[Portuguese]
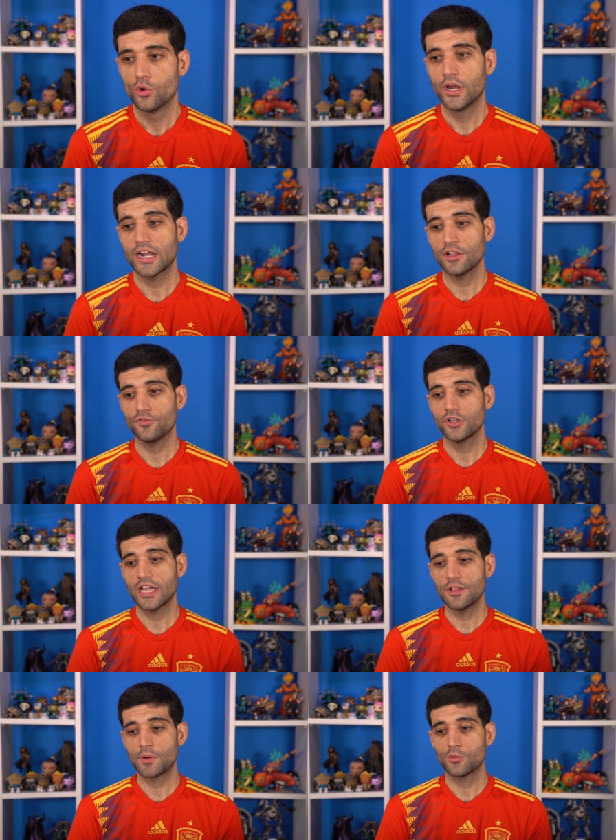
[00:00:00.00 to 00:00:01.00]
O recado foi
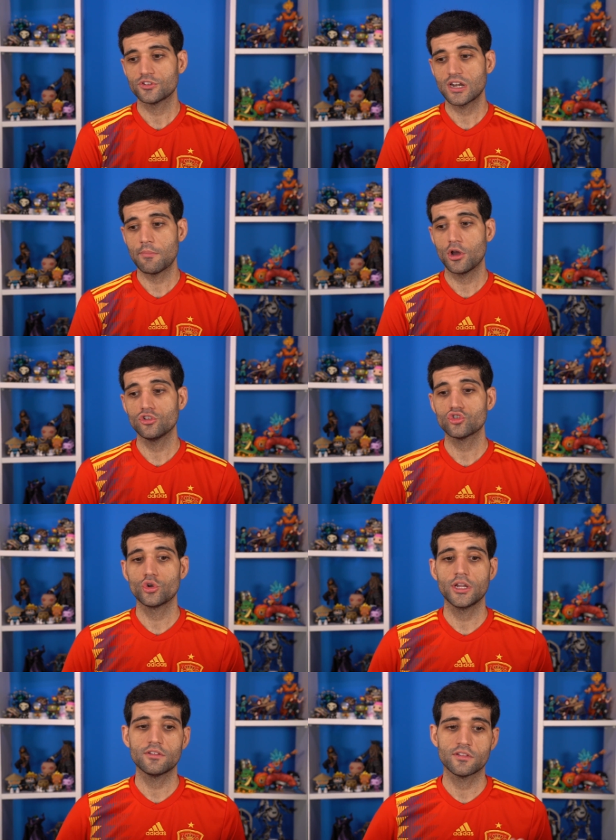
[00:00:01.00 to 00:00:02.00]
dado para mostrar a maior
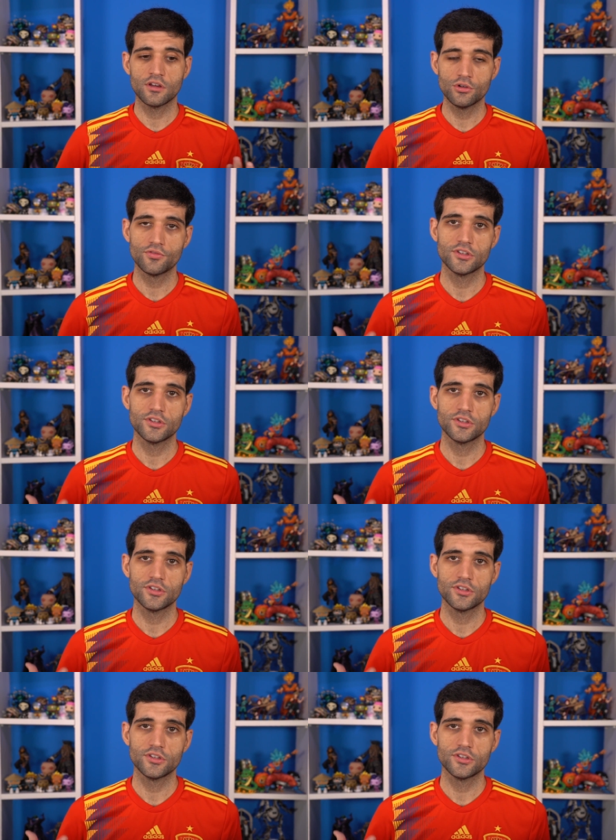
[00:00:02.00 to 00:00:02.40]
desconexão